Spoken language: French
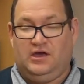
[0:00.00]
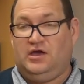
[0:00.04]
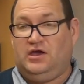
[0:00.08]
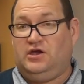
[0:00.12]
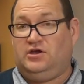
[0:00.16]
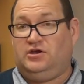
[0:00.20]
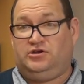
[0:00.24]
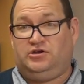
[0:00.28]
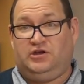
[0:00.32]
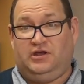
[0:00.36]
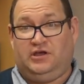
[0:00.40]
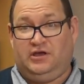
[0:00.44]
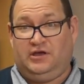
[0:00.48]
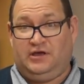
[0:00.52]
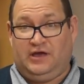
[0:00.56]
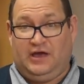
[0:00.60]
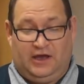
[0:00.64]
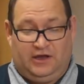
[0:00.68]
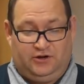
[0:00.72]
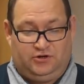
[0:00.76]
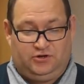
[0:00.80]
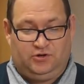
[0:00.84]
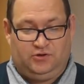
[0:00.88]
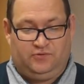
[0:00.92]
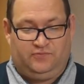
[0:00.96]
J'ai
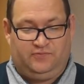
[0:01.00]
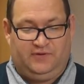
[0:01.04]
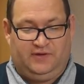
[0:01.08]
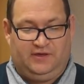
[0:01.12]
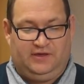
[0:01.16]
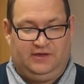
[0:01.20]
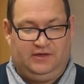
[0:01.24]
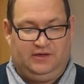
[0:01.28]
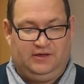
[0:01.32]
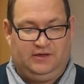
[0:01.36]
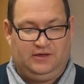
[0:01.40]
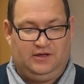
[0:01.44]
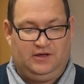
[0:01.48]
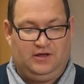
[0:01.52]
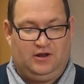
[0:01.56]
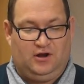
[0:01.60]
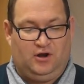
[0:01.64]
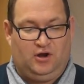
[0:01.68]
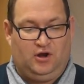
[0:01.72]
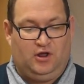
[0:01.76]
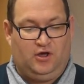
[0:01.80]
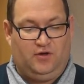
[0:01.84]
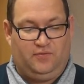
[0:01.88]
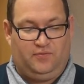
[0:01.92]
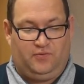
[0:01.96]
achevé
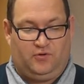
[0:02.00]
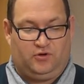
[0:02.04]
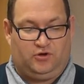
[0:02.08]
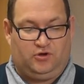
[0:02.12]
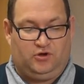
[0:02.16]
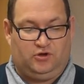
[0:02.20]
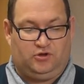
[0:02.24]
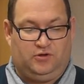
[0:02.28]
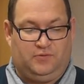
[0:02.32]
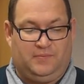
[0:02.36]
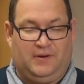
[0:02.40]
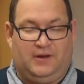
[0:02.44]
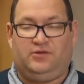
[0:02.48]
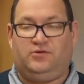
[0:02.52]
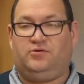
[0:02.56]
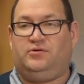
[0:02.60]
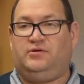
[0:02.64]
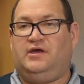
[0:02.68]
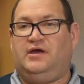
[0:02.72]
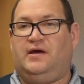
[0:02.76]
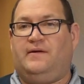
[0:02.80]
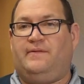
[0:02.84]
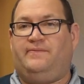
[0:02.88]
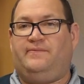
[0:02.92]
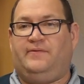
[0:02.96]
l'œuvre que tu m'as
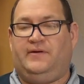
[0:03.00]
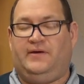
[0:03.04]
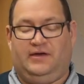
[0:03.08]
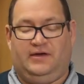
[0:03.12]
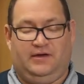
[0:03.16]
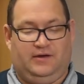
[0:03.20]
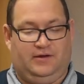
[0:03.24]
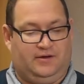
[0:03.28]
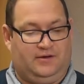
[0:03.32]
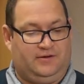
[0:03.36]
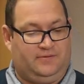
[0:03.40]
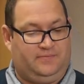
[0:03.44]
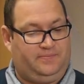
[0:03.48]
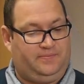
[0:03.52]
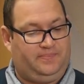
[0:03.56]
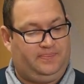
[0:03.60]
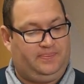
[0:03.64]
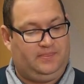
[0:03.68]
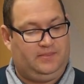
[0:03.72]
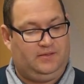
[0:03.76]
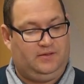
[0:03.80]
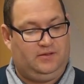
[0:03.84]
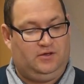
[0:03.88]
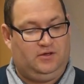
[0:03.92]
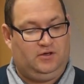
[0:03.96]
donnée à faire.
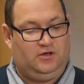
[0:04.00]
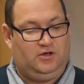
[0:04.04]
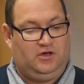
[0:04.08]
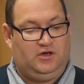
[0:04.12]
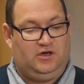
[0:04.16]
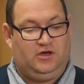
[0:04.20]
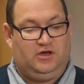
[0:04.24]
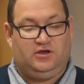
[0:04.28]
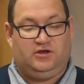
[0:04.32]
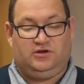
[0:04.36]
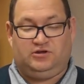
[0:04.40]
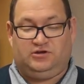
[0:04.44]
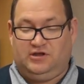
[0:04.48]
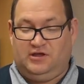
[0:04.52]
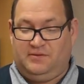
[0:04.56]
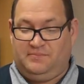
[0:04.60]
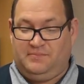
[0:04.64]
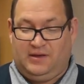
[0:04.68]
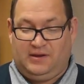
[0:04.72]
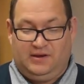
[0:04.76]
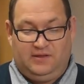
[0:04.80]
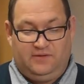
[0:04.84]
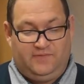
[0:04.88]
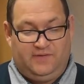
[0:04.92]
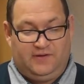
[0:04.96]
J'ai
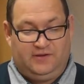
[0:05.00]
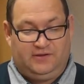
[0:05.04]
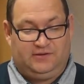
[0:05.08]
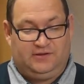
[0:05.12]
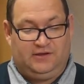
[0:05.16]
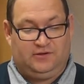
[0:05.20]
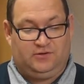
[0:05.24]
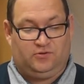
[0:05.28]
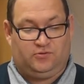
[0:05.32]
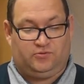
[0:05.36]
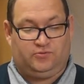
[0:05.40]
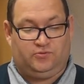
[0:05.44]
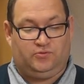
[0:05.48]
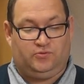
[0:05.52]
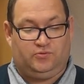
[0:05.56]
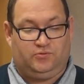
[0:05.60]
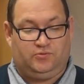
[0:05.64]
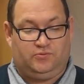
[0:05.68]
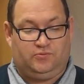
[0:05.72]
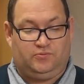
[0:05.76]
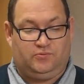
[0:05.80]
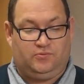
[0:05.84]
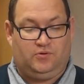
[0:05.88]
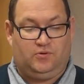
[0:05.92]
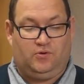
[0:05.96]
manifesté ton
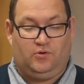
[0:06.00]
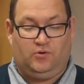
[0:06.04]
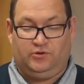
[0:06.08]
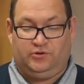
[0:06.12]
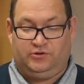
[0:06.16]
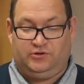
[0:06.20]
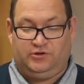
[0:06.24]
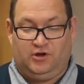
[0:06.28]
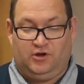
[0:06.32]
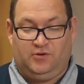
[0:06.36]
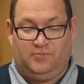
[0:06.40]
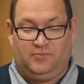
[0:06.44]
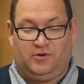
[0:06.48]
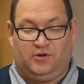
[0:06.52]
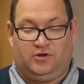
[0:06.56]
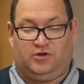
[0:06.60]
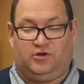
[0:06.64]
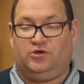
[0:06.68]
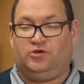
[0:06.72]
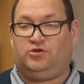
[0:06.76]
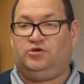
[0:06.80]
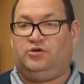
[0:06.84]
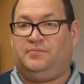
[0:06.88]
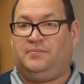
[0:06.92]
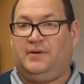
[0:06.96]
nom aux hommes que
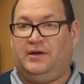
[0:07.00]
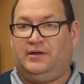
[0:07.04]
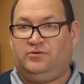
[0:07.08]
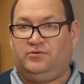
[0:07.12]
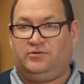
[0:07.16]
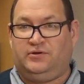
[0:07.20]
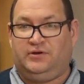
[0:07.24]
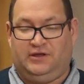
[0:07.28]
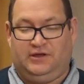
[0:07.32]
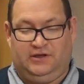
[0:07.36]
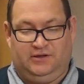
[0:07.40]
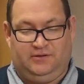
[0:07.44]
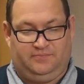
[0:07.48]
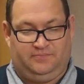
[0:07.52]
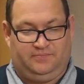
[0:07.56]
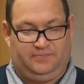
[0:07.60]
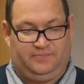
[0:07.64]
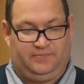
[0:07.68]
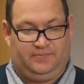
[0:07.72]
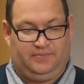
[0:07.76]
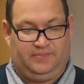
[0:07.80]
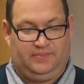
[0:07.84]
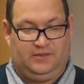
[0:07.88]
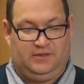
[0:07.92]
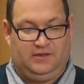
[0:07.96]
tu m'as donnés
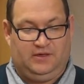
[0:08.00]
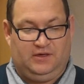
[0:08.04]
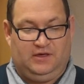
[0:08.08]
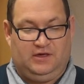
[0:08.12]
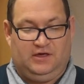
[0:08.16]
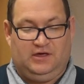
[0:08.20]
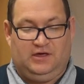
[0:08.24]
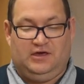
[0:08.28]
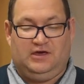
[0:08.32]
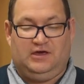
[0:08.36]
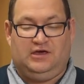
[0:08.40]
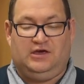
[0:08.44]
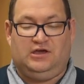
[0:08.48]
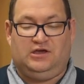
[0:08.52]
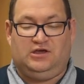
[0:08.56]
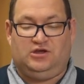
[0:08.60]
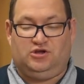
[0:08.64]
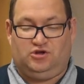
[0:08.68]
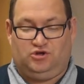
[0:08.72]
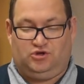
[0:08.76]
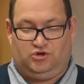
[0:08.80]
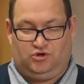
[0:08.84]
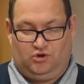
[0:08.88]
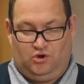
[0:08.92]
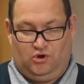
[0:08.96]
et
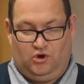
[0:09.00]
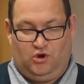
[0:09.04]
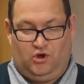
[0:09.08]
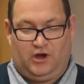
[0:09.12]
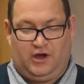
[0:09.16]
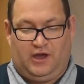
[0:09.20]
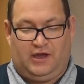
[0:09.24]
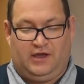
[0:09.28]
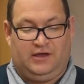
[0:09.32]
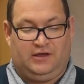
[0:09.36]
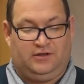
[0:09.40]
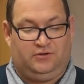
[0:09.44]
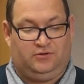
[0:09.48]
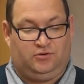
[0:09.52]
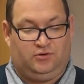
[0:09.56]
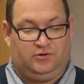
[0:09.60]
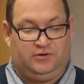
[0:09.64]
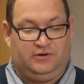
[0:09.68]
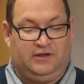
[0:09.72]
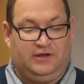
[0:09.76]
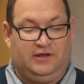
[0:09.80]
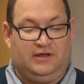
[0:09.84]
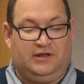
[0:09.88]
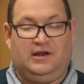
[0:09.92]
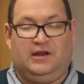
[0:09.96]
je leur ai
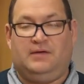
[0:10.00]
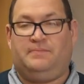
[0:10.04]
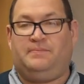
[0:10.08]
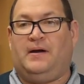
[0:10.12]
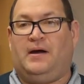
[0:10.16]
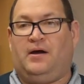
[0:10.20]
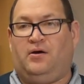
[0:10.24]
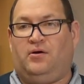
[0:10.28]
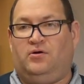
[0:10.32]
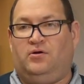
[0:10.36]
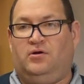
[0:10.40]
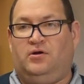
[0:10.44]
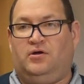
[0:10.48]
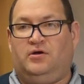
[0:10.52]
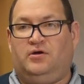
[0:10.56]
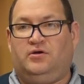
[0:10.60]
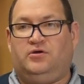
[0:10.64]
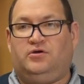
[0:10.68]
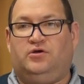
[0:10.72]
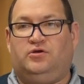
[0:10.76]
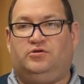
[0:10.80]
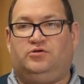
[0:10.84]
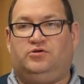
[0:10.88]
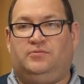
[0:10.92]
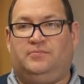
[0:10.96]
donné les paroles
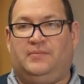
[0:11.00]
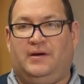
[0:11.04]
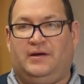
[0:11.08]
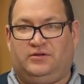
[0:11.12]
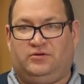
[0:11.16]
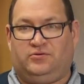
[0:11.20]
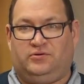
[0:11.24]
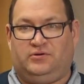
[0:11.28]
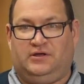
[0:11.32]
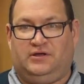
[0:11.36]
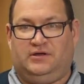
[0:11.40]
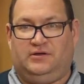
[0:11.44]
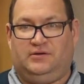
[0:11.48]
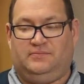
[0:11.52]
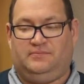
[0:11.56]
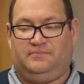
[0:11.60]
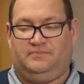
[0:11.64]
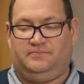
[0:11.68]
que tu m'as données.